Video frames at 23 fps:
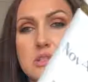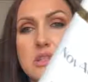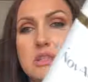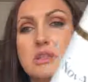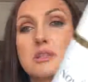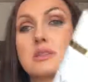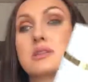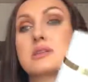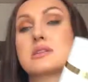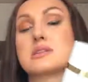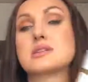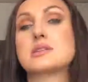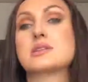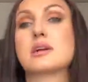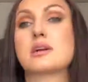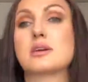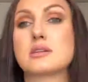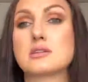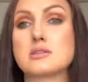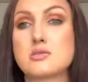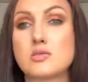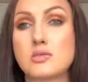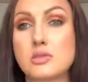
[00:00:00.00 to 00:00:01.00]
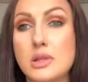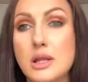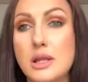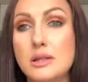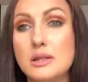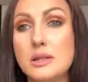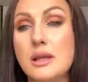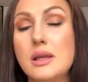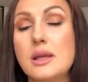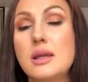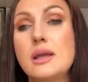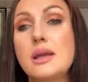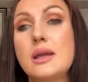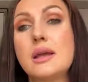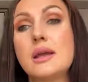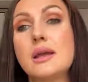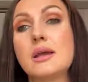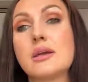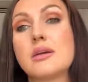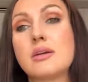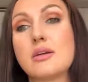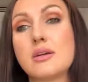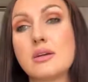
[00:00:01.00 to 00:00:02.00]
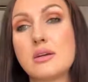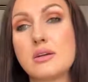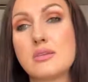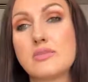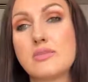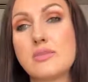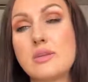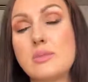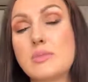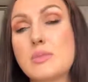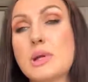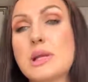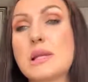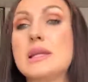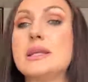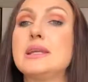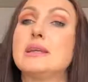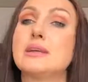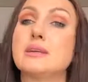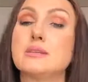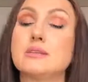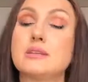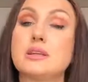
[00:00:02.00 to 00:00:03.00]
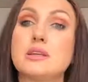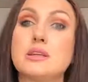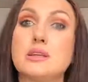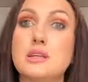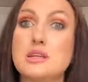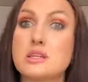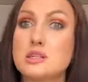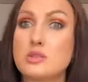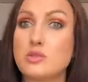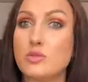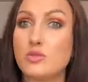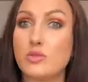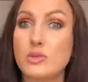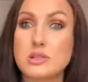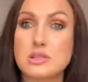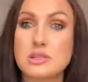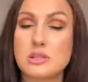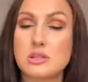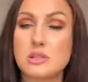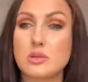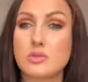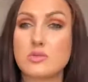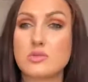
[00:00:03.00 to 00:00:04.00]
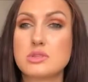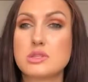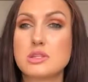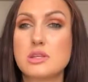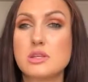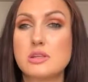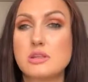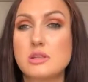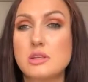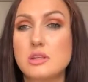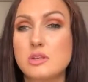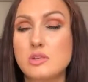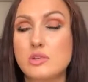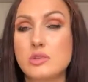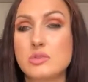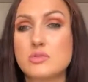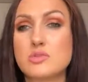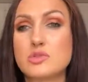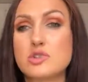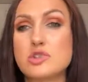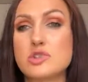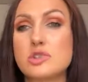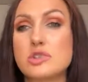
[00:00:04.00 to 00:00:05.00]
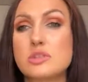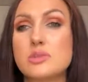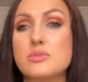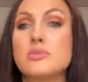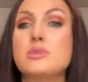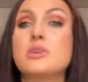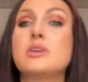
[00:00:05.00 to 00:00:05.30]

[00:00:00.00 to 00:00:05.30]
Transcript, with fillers: скидка цена консультанта. VIP-клиента, э, если у вас нет такой скидки, то напишите